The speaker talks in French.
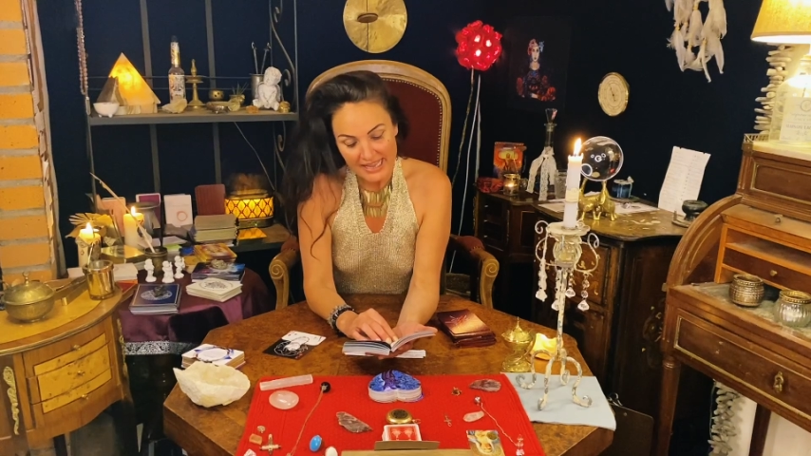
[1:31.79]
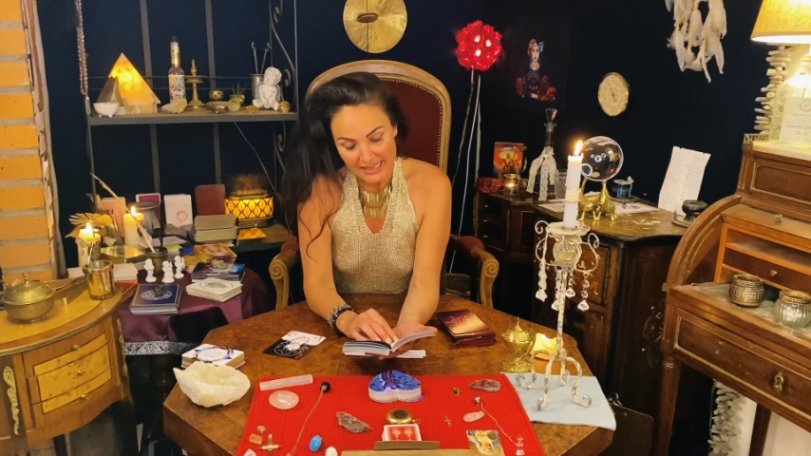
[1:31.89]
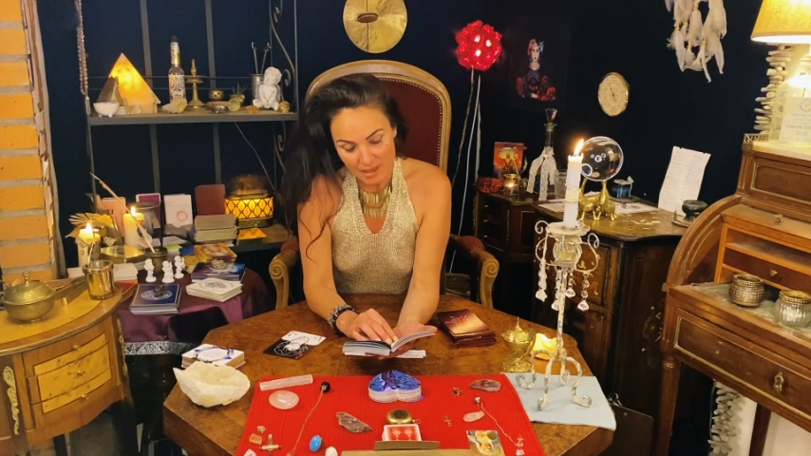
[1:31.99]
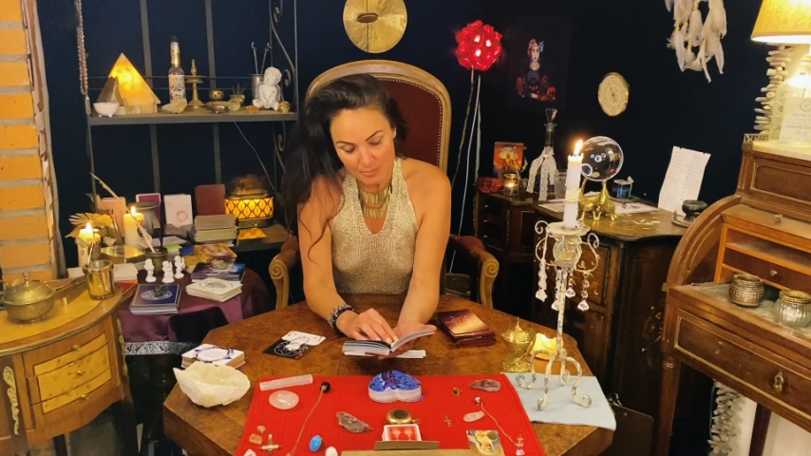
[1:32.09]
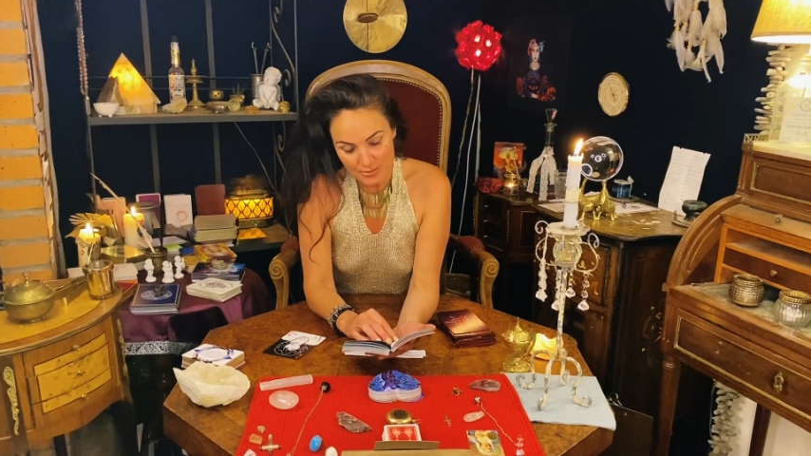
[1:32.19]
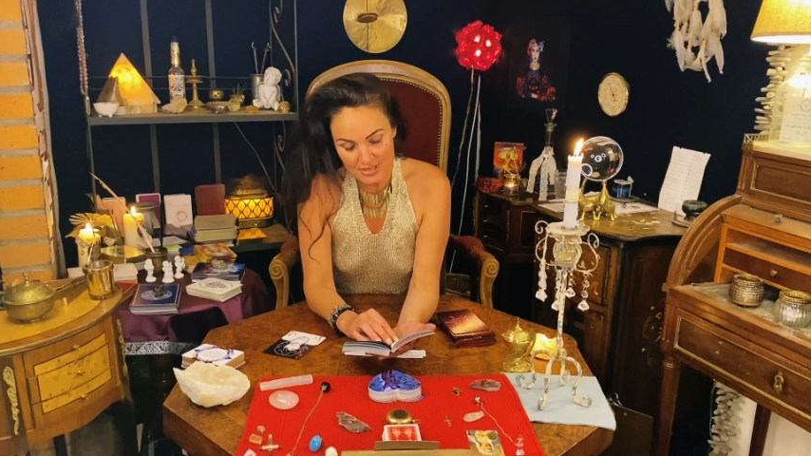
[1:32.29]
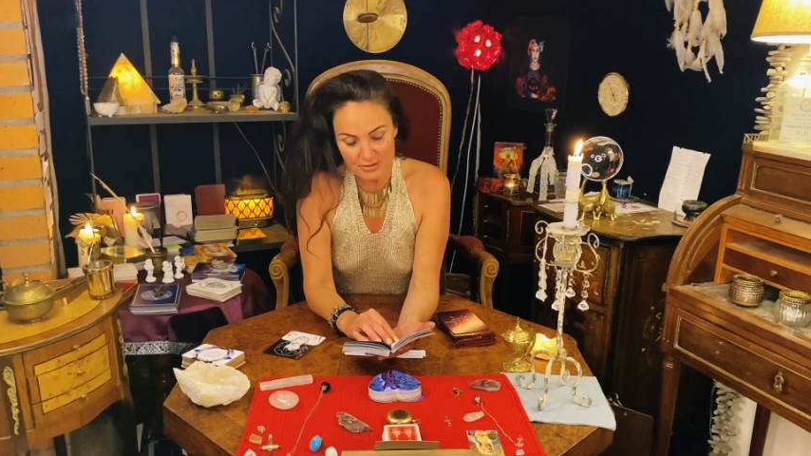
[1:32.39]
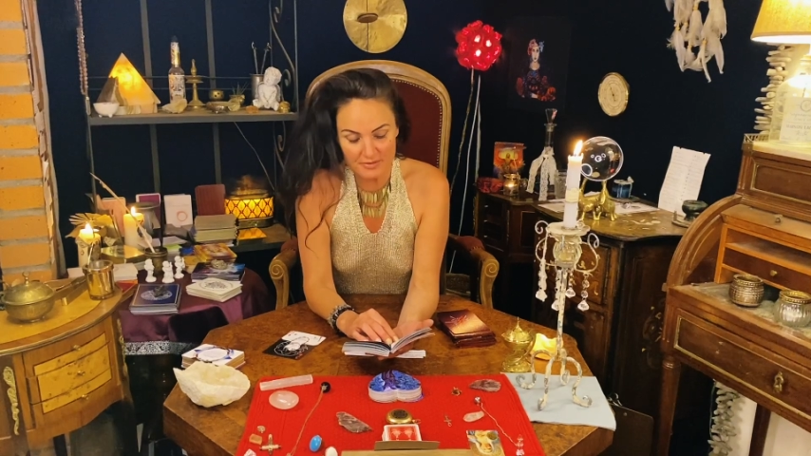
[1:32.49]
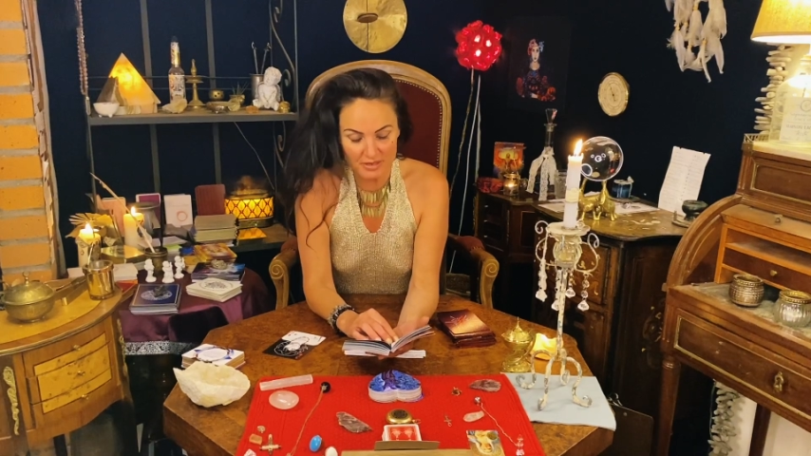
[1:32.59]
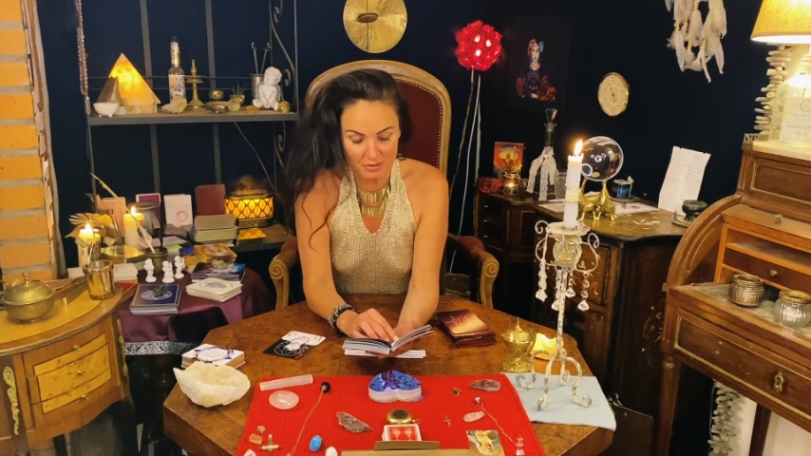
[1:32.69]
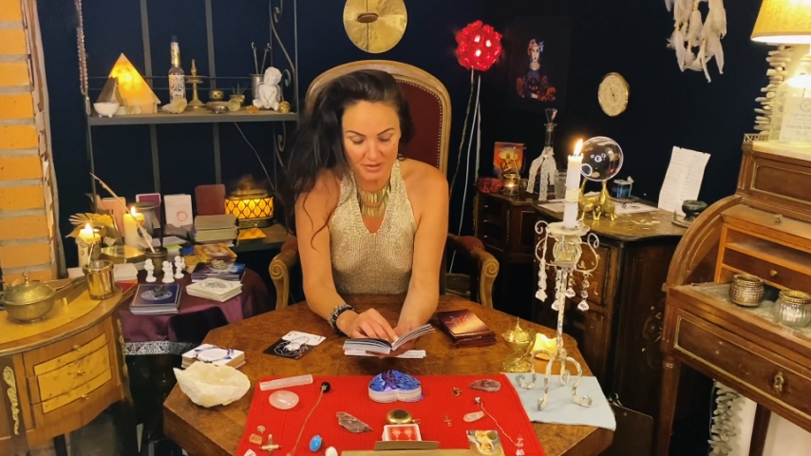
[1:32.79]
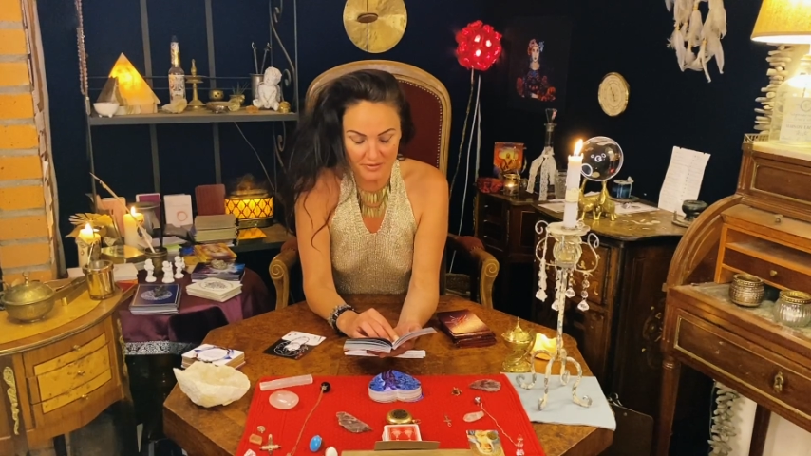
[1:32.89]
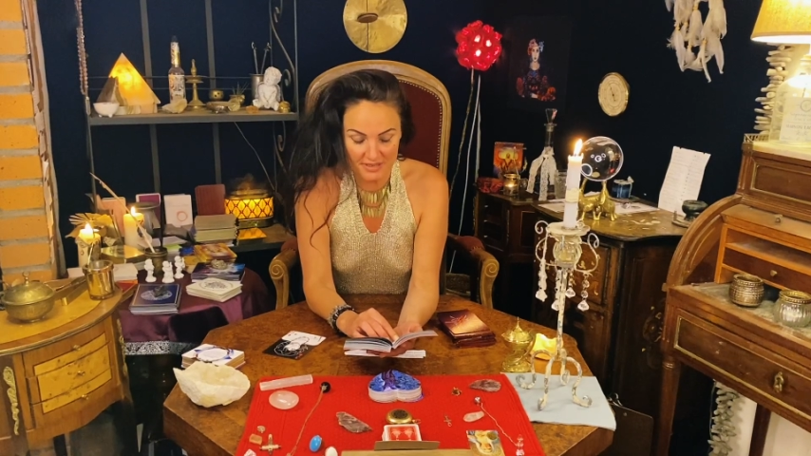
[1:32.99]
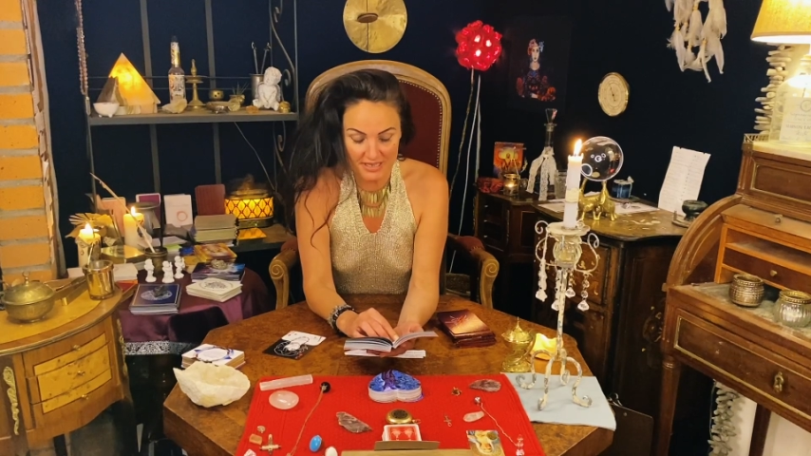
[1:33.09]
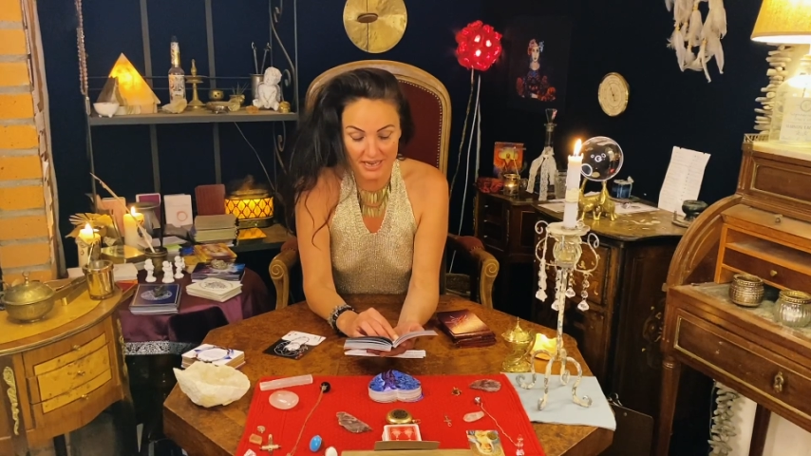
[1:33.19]
et plus ils deviendront
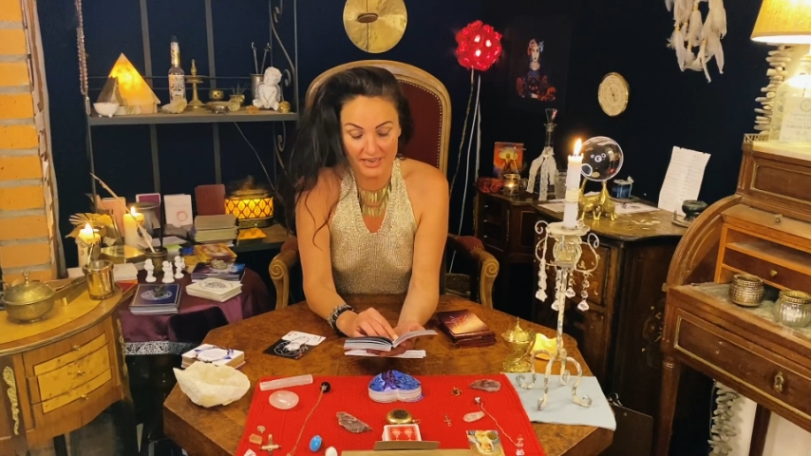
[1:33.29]
difficiles à